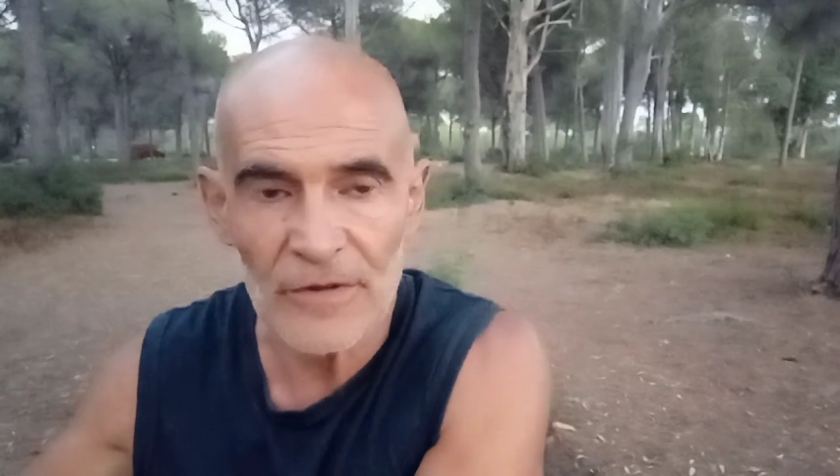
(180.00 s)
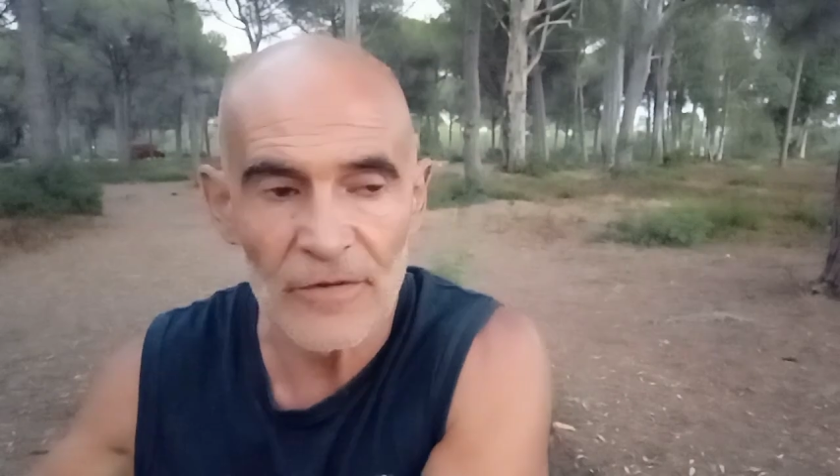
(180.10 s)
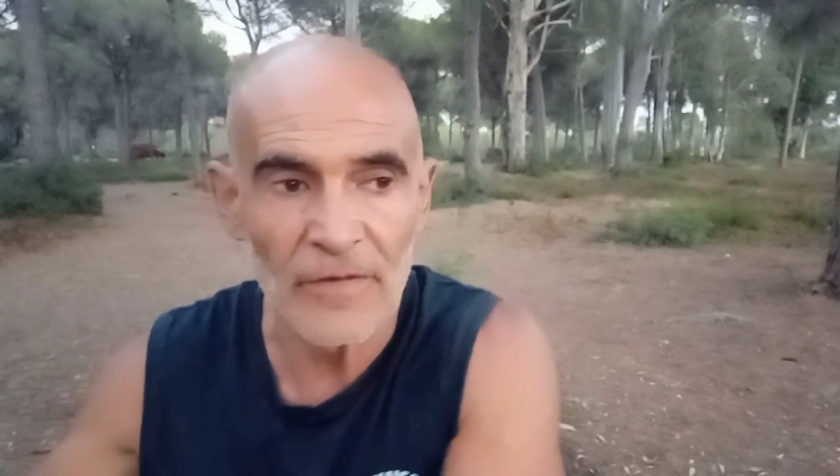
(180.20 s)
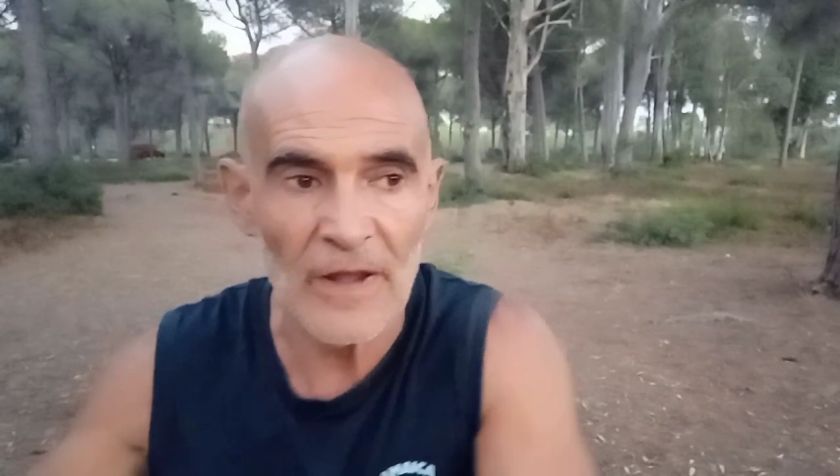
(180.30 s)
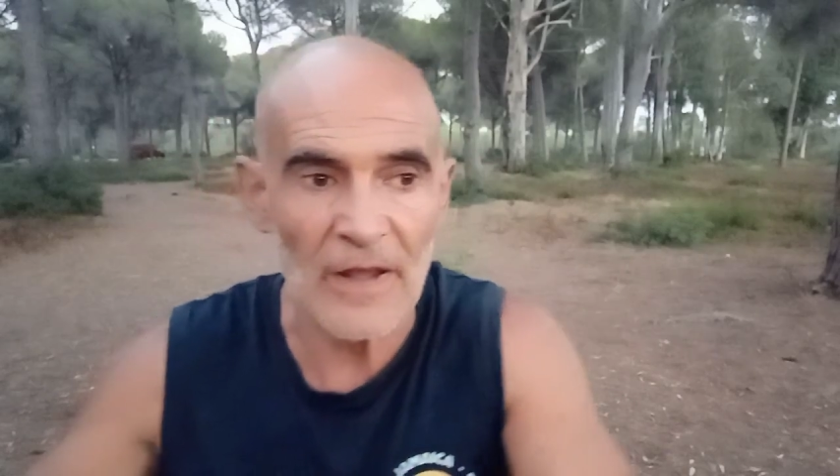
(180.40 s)

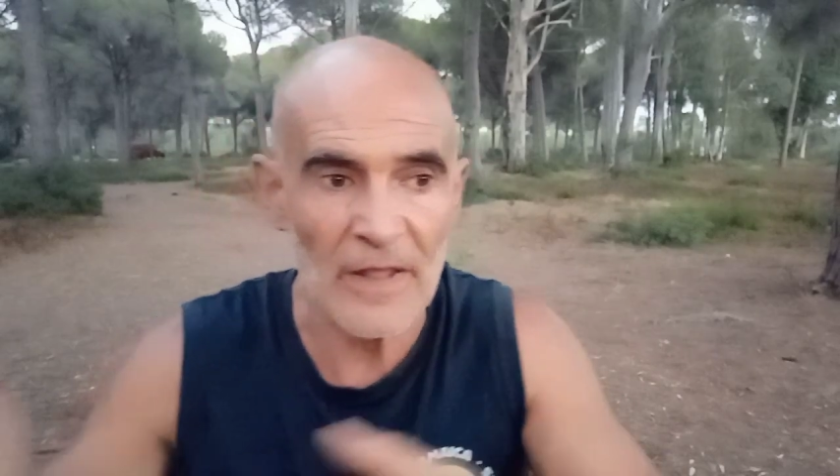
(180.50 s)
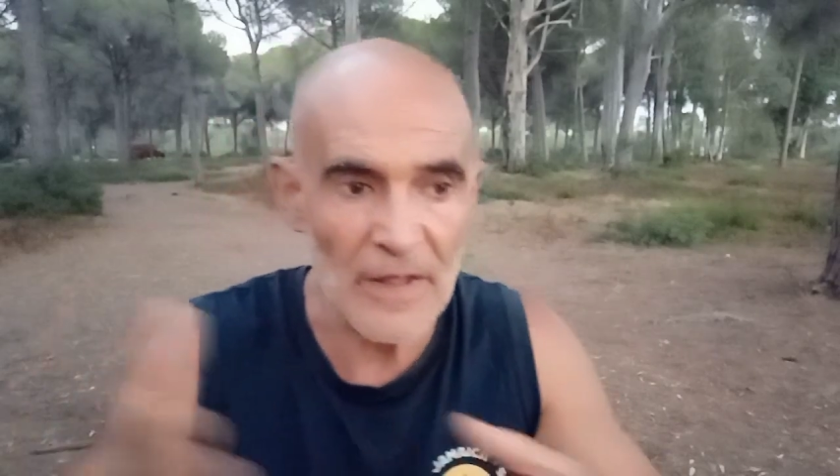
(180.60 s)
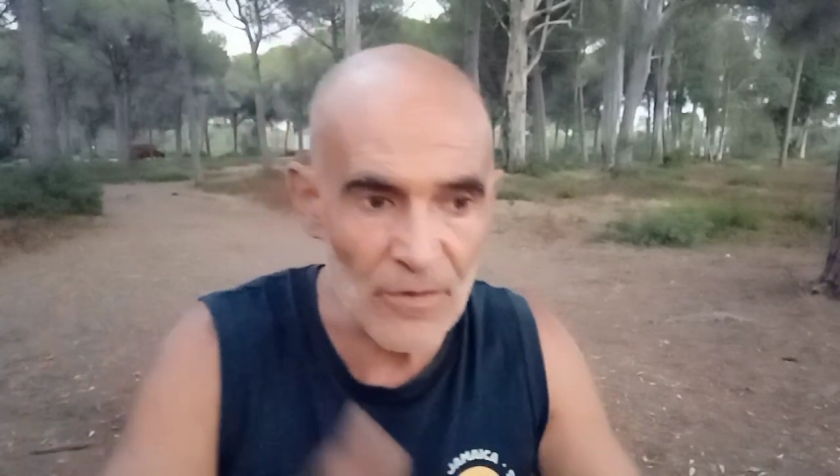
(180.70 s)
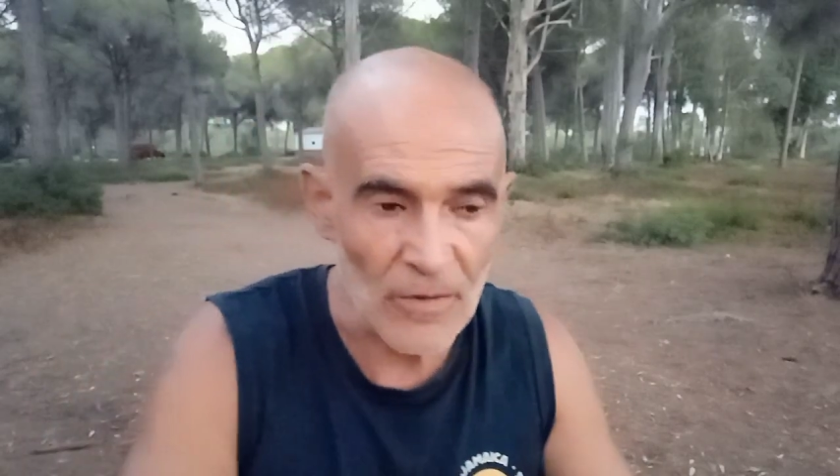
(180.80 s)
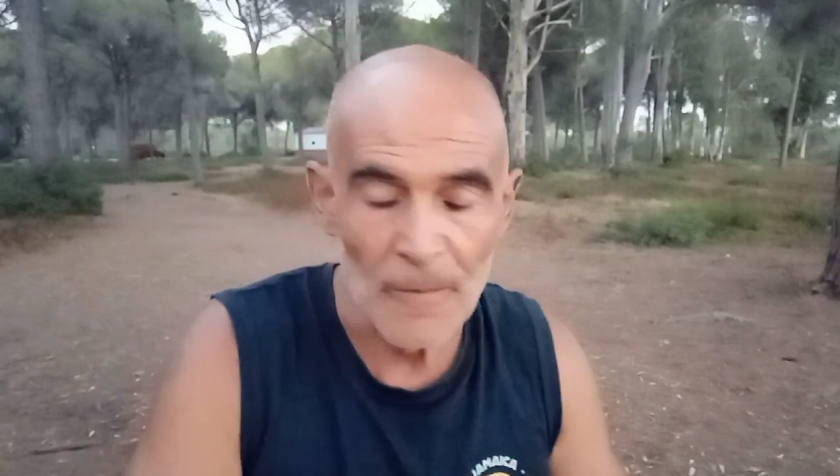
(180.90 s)
sofá, ya
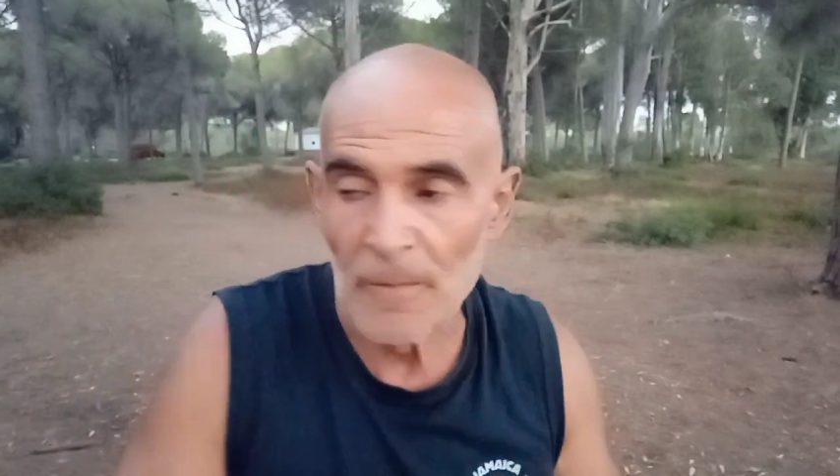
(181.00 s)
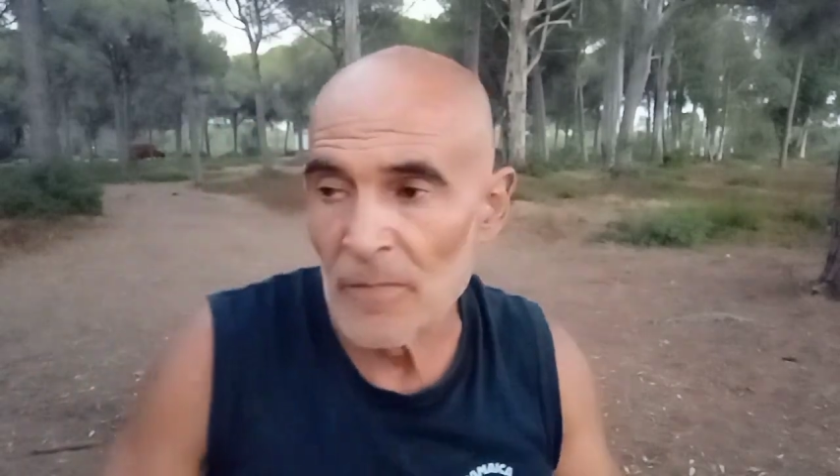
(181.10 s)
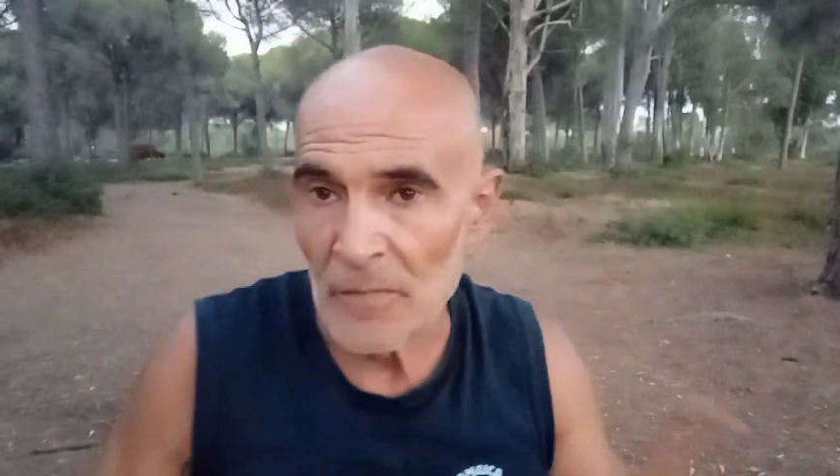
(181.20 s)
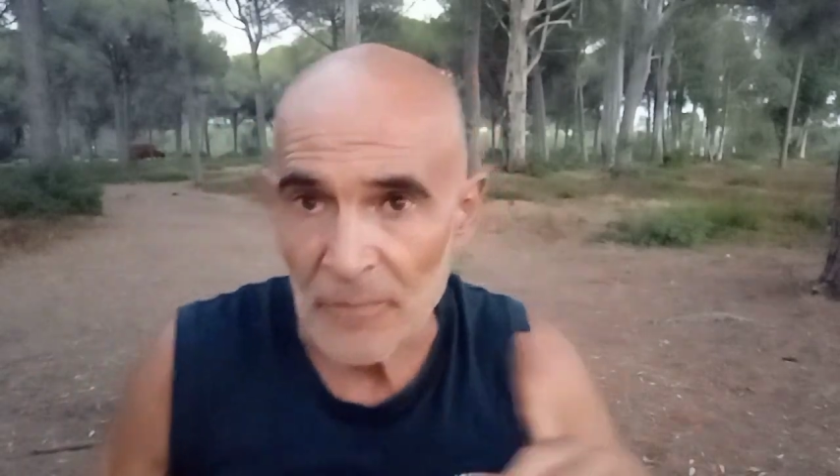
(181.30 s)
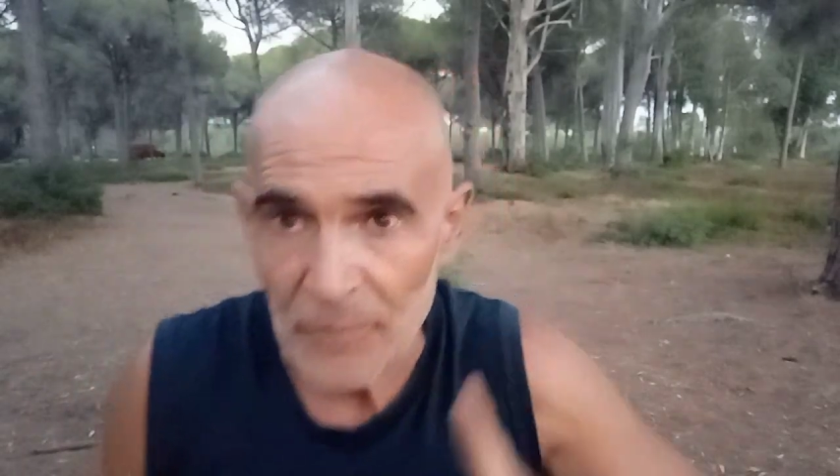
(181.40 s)
no.
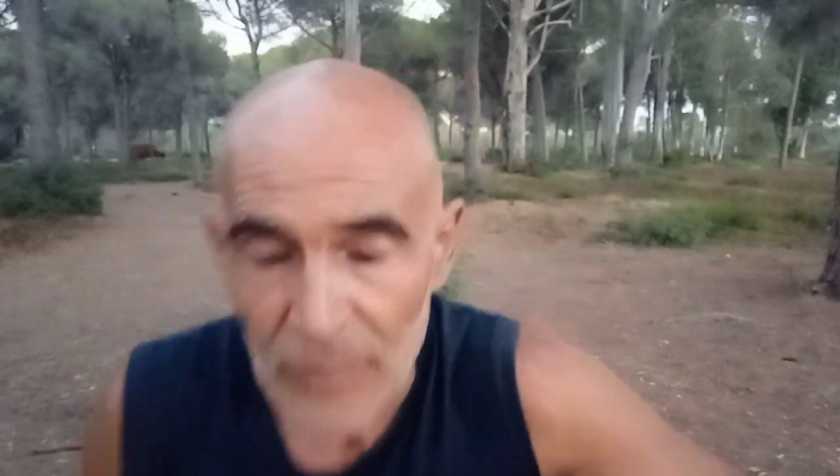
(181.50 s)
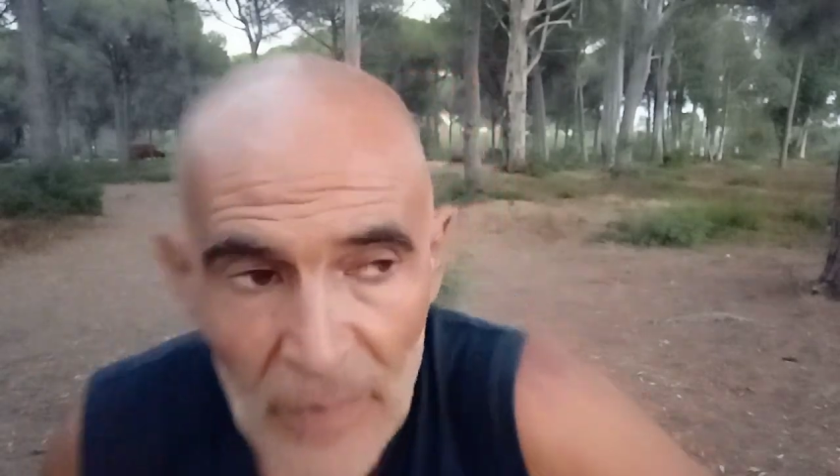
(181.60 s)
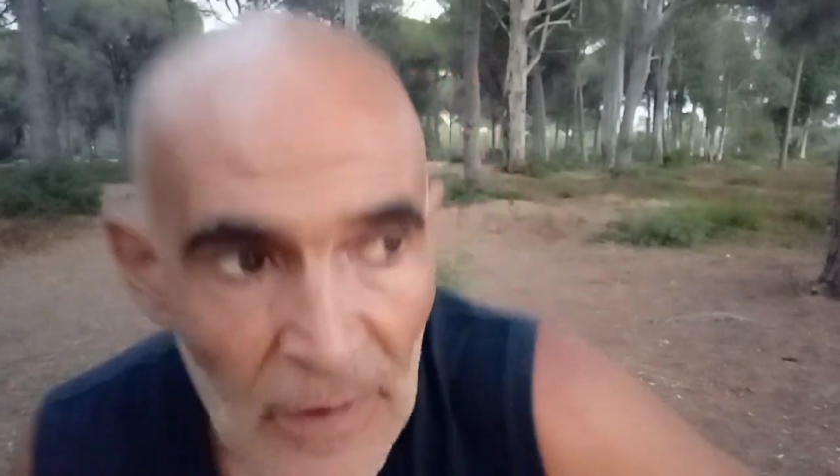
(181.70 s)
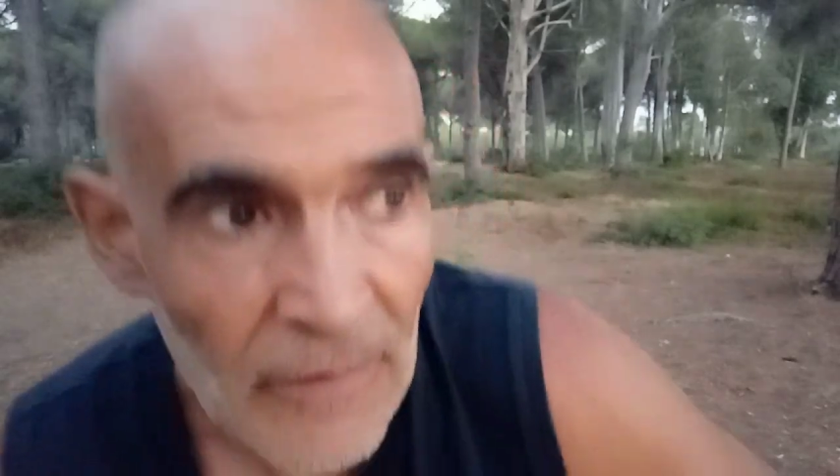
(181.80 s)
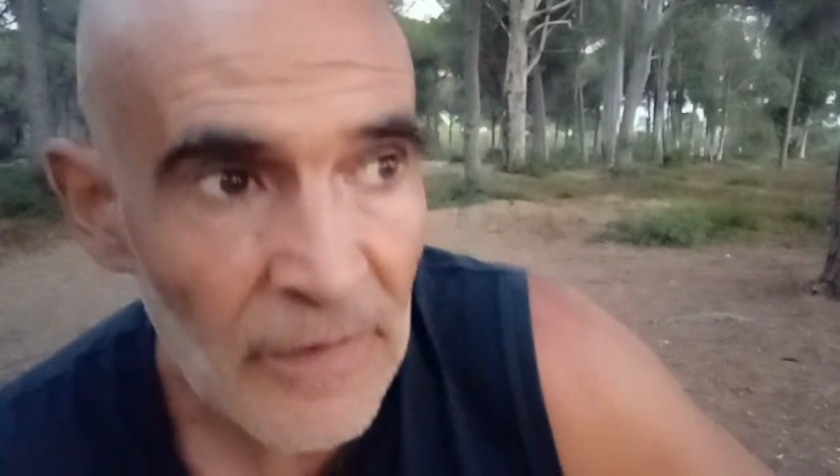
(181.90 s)

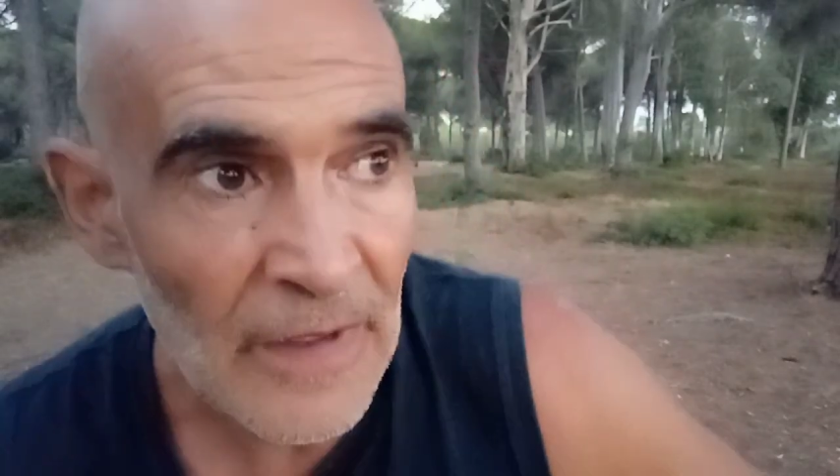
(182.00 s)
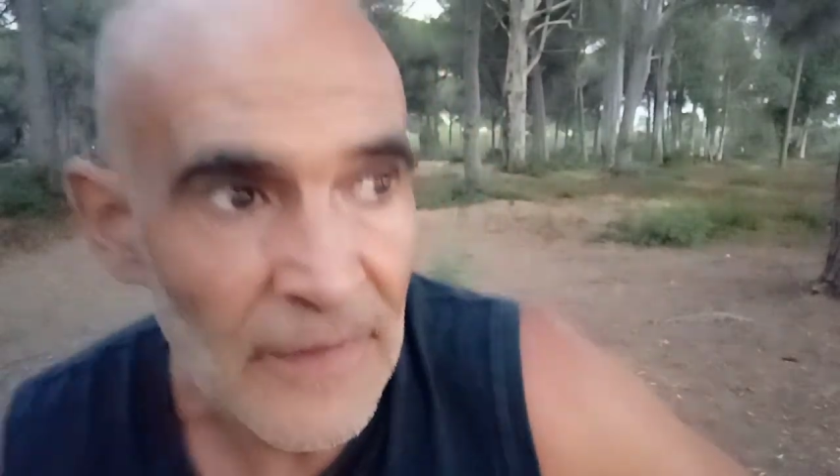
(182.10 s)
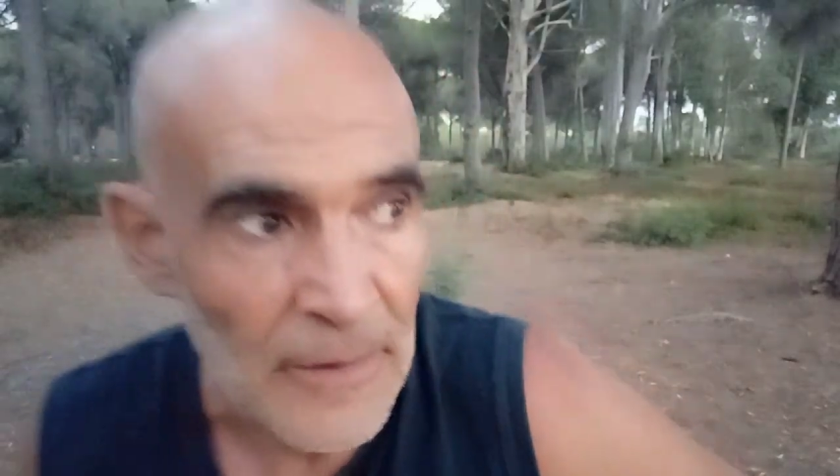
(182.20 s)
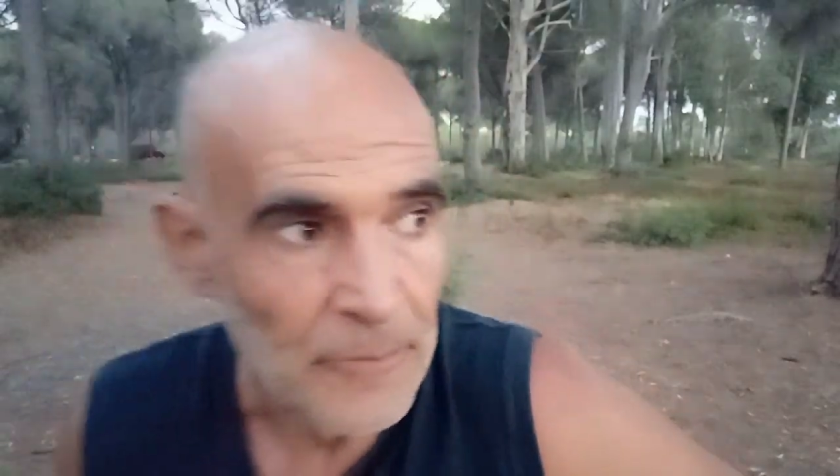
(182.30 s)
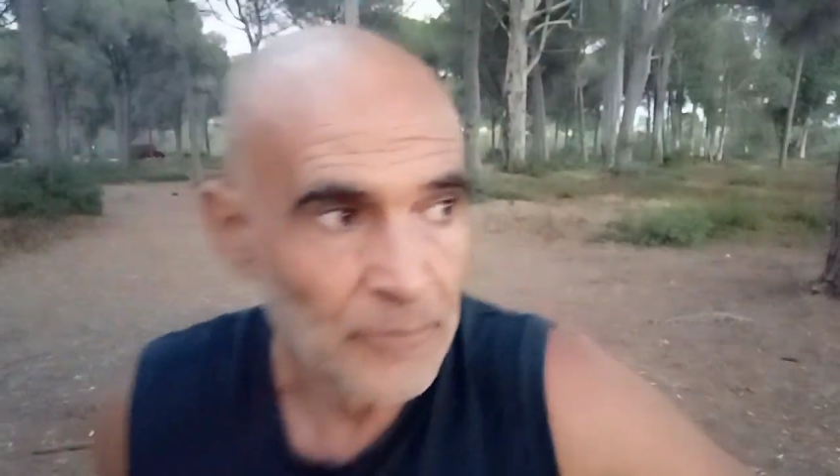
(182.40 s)
Fíjate,